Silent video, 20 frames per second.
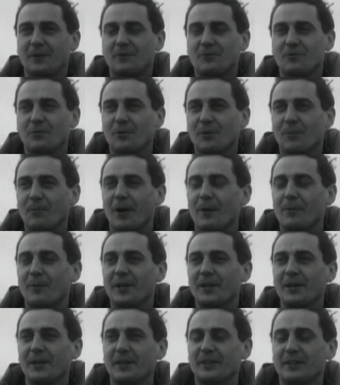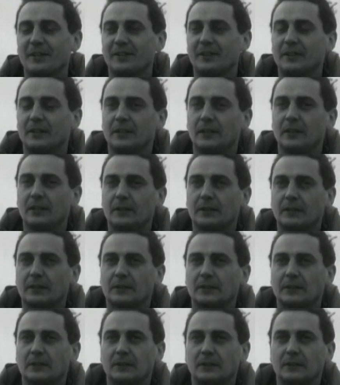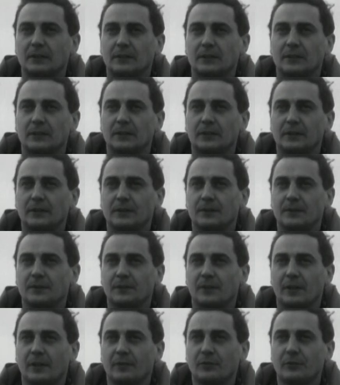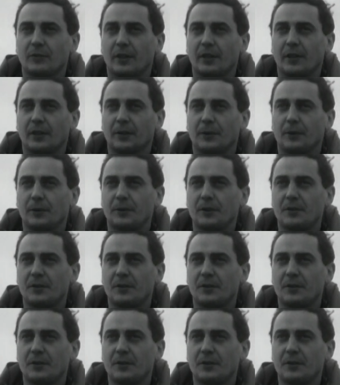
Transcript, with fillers: une vue au moins moyenne, et avoir